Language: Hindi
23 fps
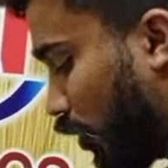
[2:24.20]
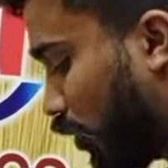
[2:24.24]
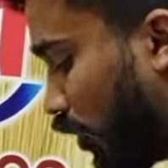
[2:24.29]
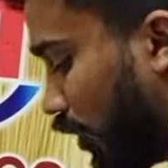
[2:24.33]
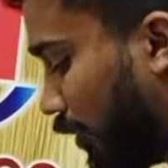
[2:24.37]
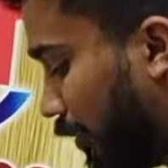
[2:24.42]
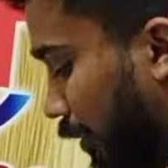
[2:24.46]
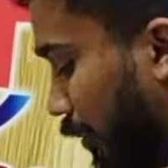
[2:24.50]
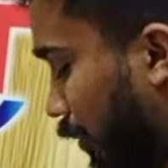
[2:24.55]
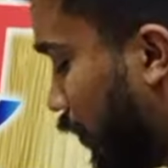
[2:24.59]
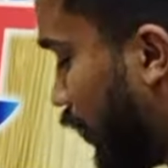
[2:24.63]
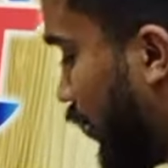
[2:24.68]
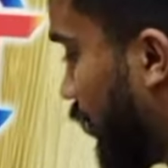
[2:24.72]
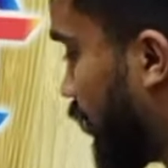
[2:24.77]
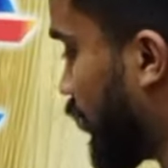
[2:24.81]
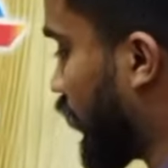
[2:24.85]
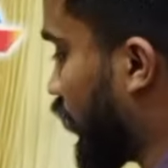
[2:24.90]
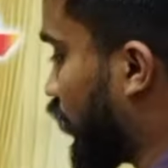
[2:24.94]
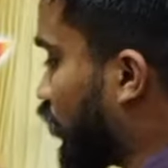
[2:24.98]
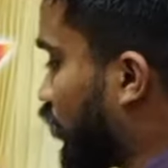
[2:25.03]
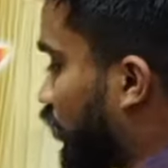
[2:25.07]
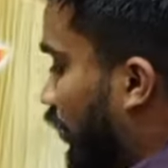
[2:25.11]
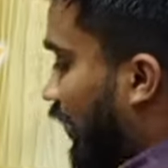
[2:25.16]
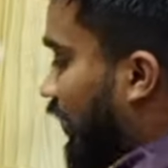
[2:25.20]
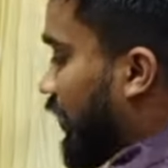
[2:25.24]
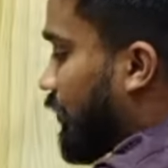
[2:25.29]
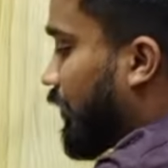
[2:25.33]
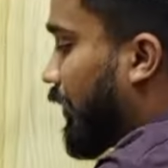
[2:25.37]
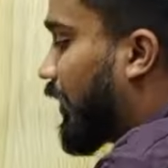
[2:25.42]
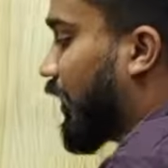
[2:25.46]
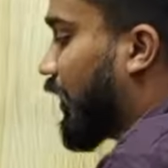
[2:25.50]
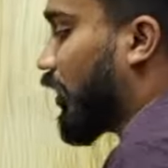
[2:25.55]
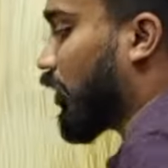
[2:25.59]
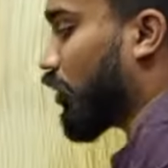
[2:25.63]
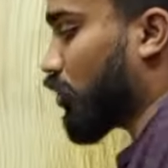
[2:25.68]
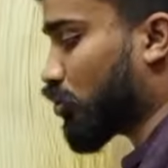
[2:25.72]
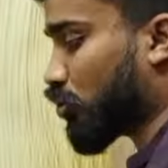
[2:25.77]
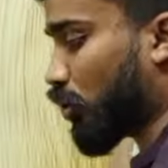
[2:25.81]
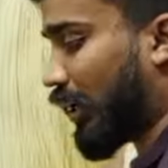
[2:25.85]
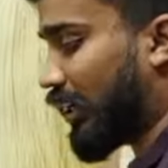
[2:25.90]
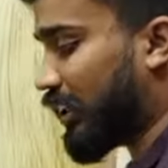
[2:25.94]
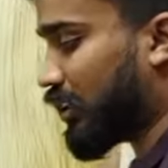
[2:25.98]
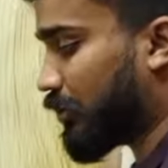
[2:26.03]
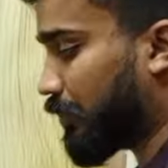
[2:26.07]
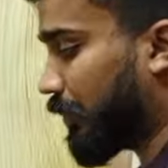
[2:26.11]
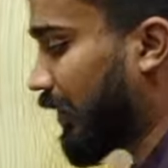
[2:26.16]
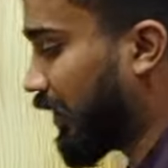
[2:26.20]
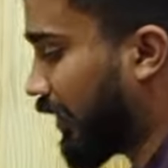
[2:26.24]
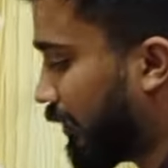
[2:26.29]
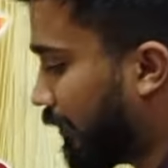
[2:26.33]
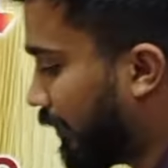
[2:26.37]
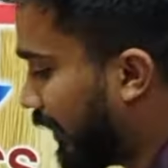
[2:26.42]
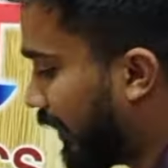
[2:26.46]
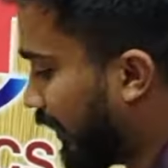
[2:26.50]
कोई भी बोले मुझे चॉइस पे दे दो चॉइस पे नहीं